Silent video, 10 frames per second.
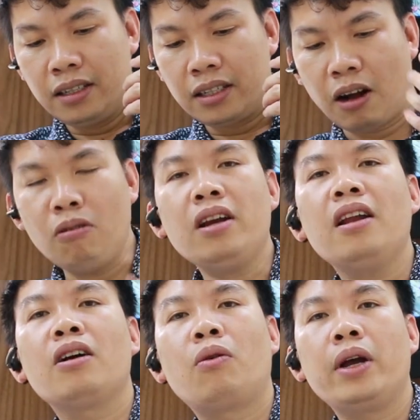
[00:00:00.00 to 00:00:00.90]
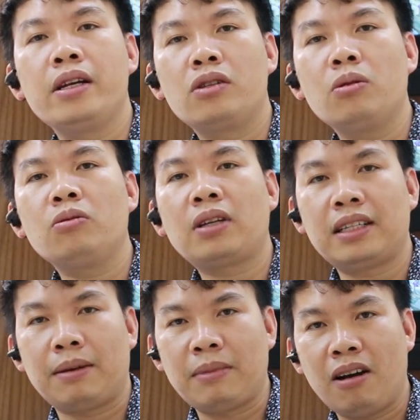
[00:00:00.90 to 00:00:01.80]
6 cái lời khuyên giúp chúng
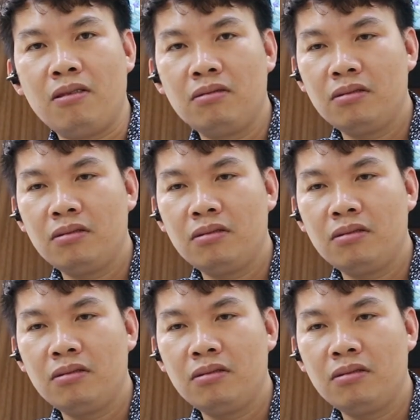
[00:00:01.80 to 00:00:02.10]
ta giảm đau.